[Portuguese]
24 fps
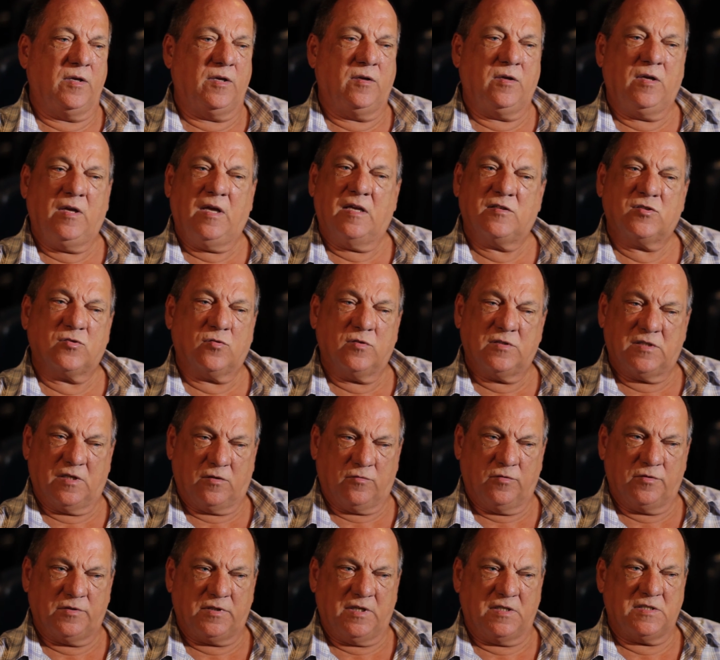que as coisas
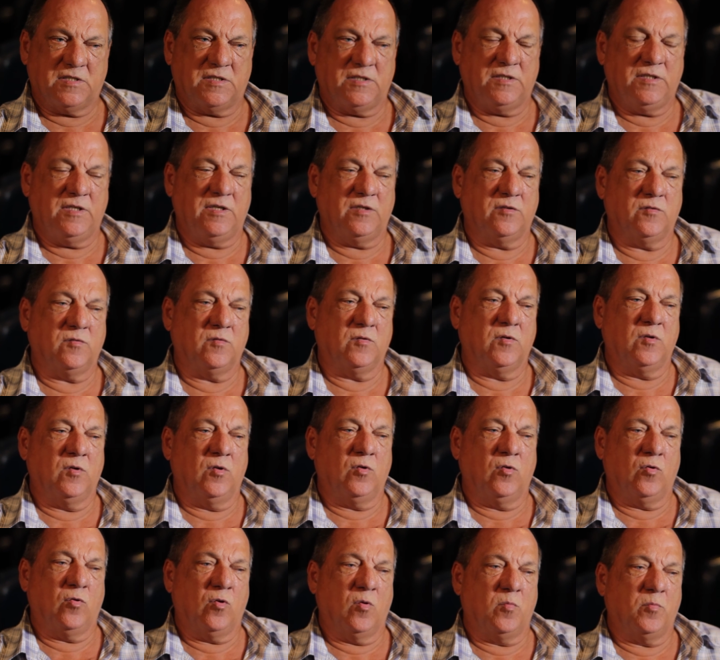aconteciam
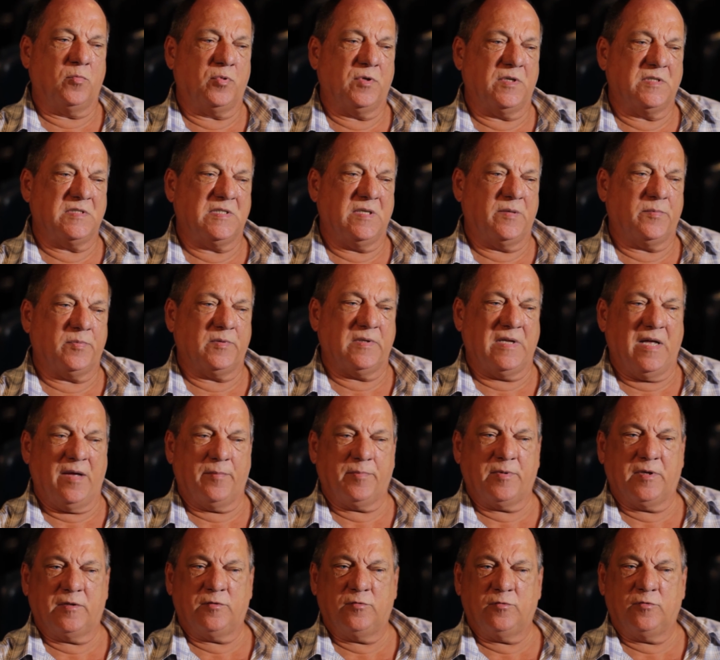como por exemplo na
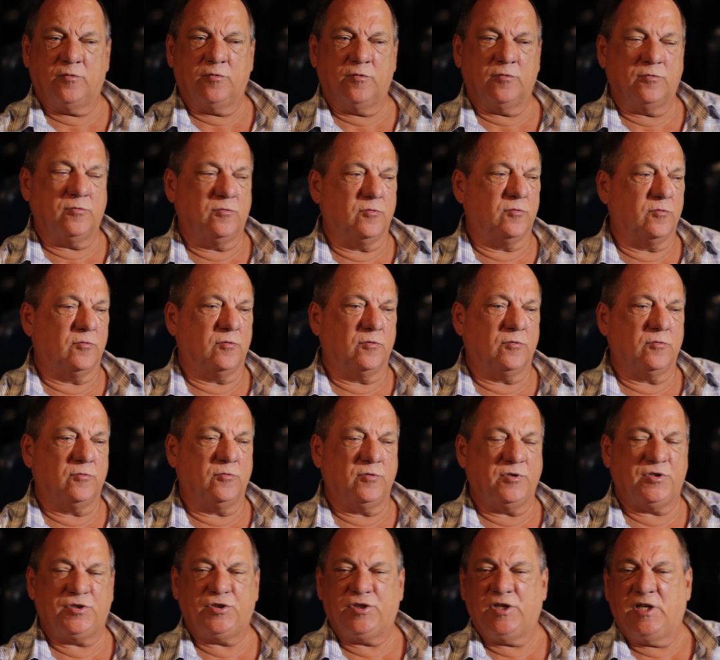época do, do,
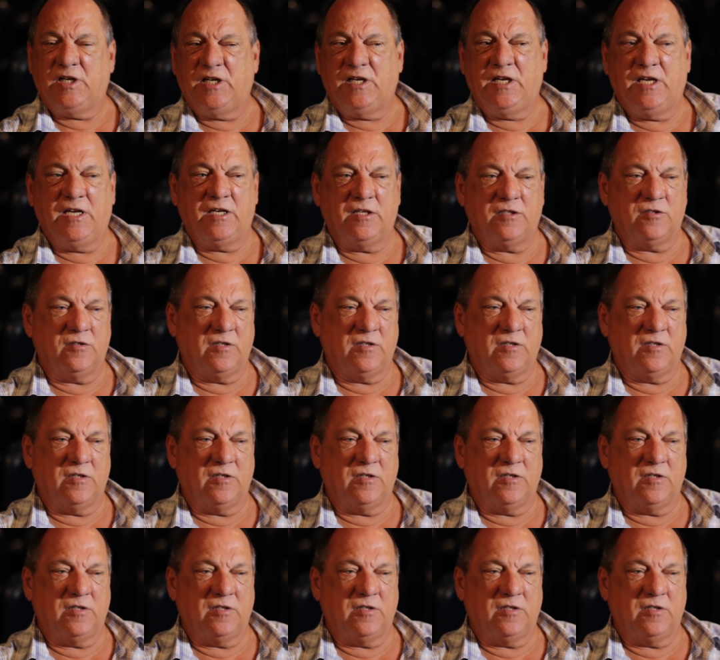do Stiling, do